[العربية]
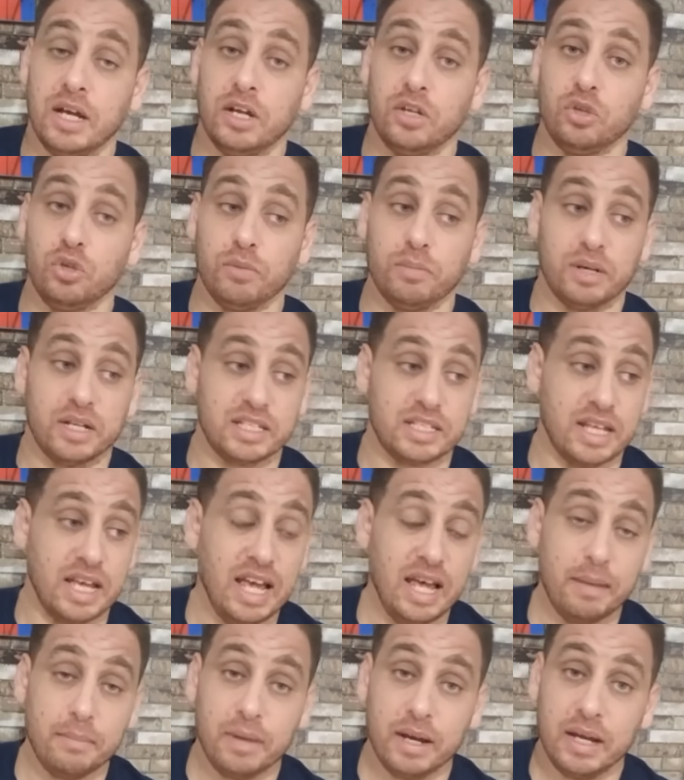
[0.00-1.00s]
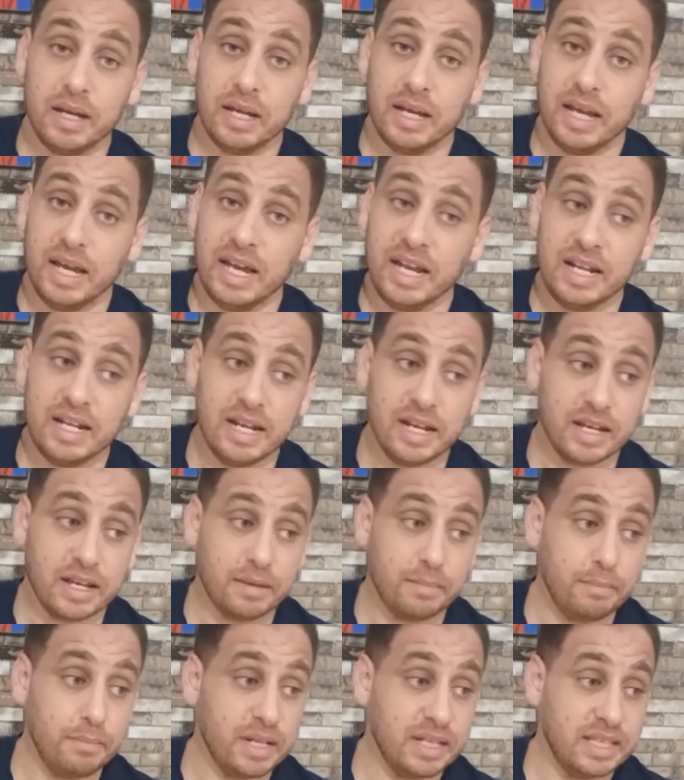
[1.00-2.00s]
نبرز اما انك
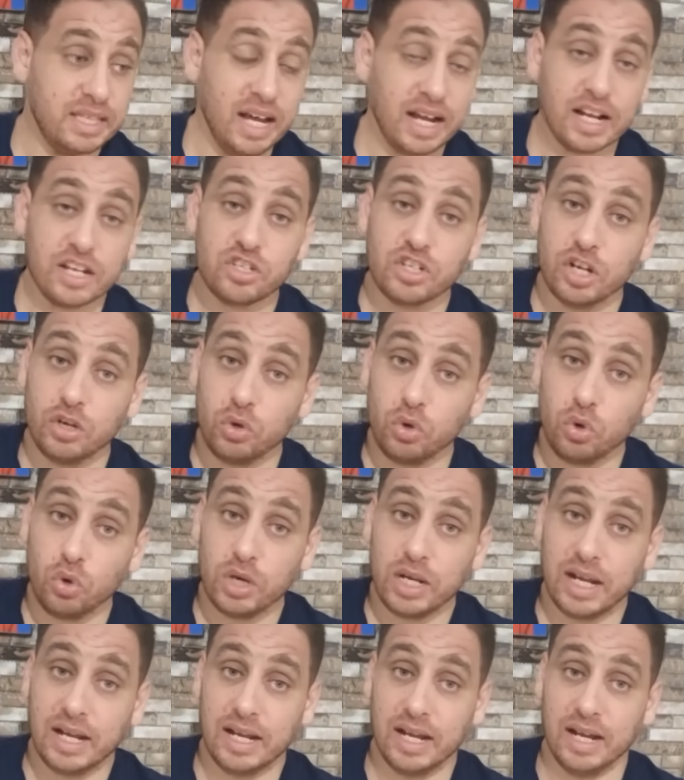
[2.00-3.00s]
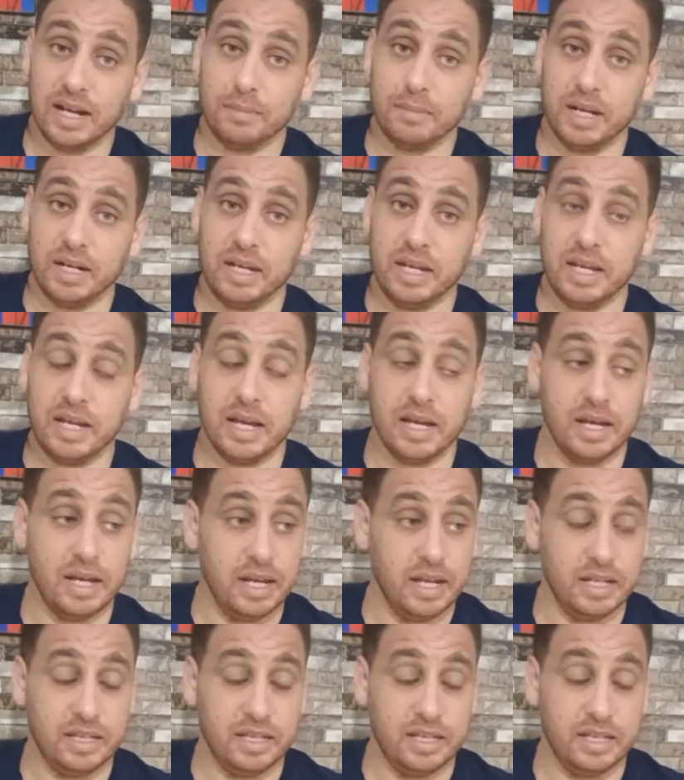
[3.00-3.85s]
من الدرجه الاولى الالمانيه